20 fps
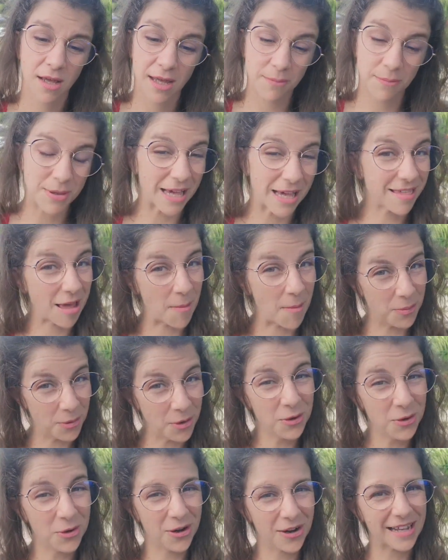eh bien, ça peut
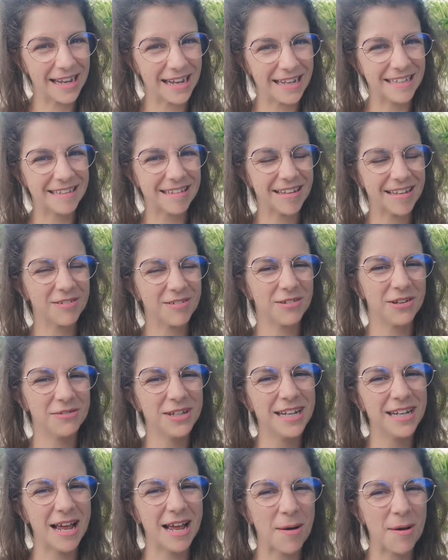en réalité, oui,
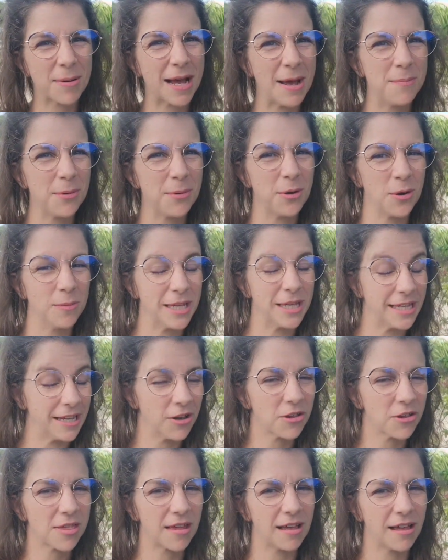oui. La PrEP, euh, ben,
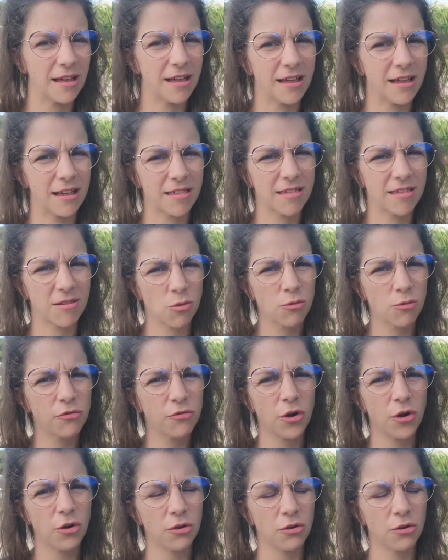d'ailleurs,
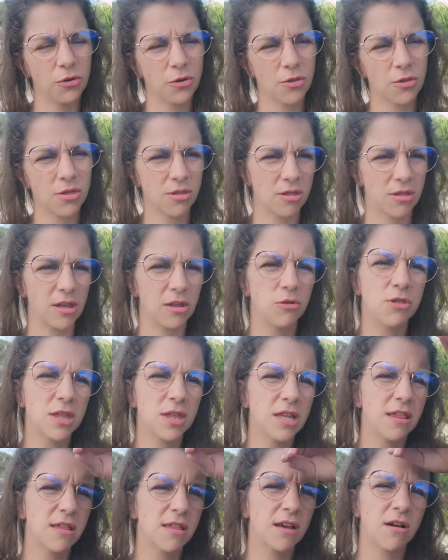souvent, c'est
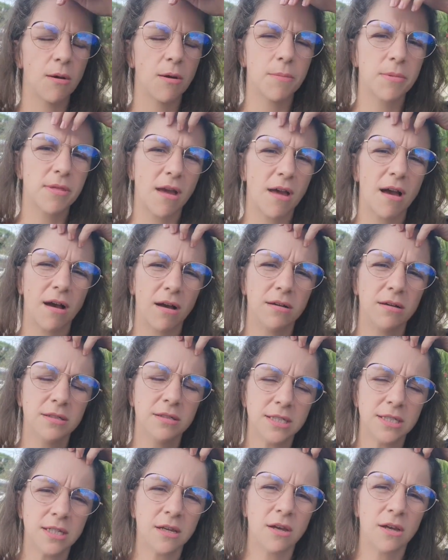utilisé comme ça. Hein.
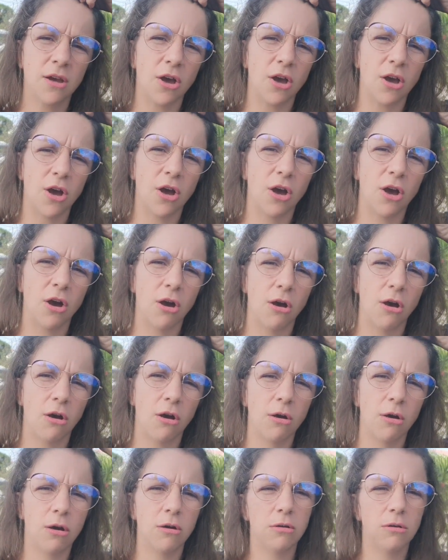
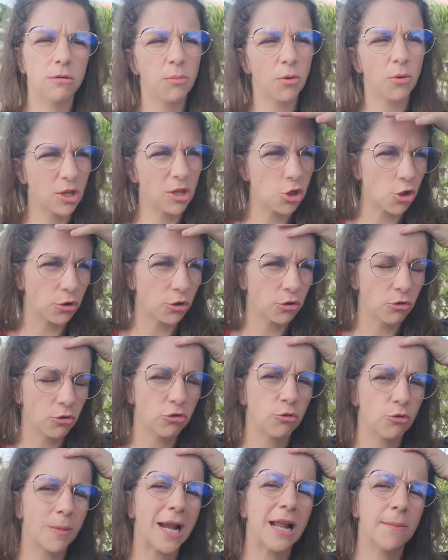Euh, pour les gens qui ont
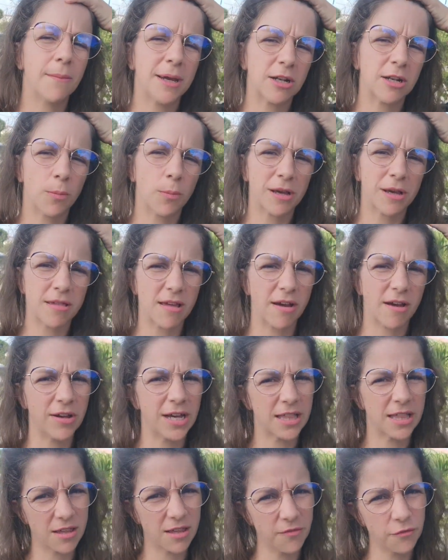du mal à mettre le
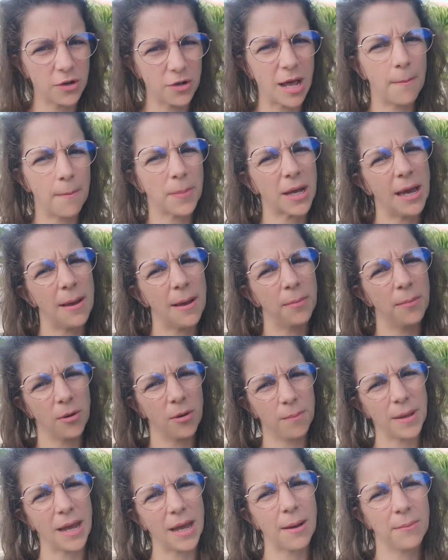préservatif, la PrEP
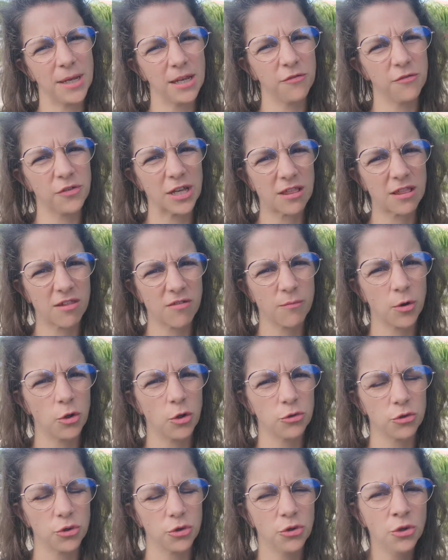euh, permet
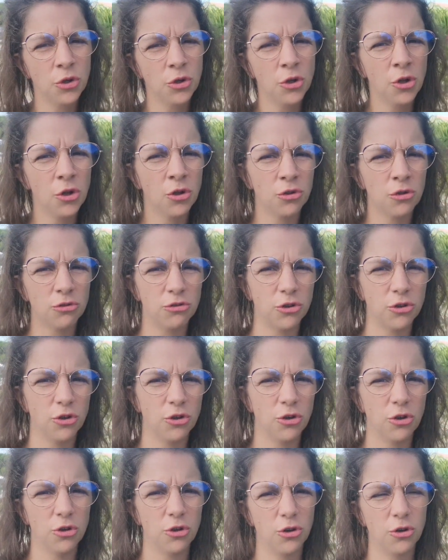effectivement de,
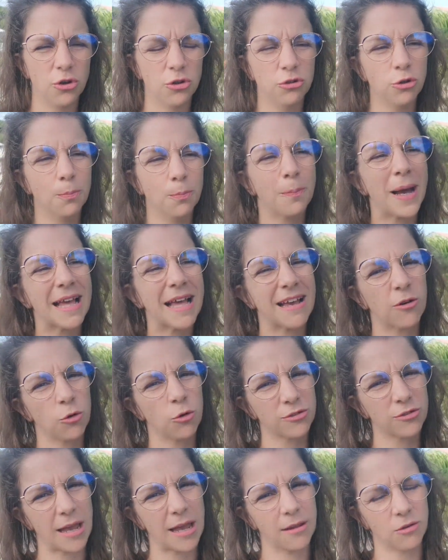de, de ne pas être
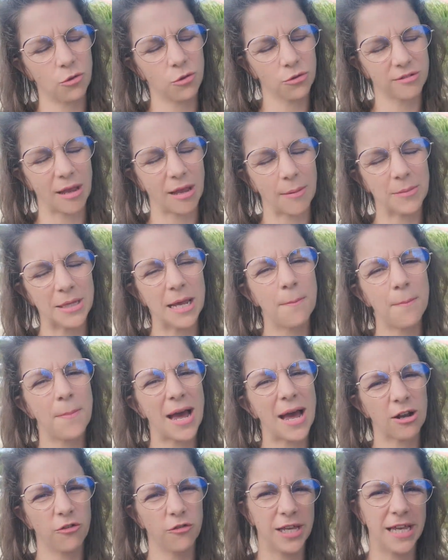contaminé
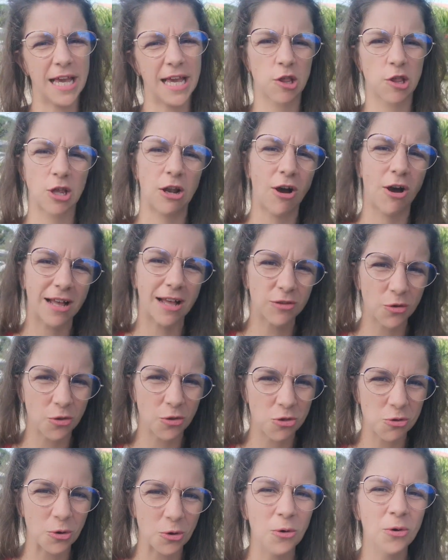par le VIH. Alors
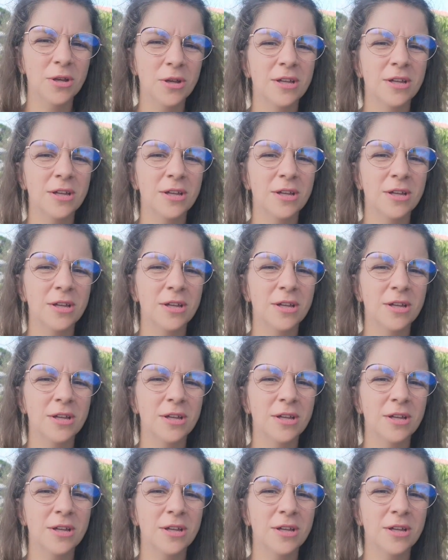attention,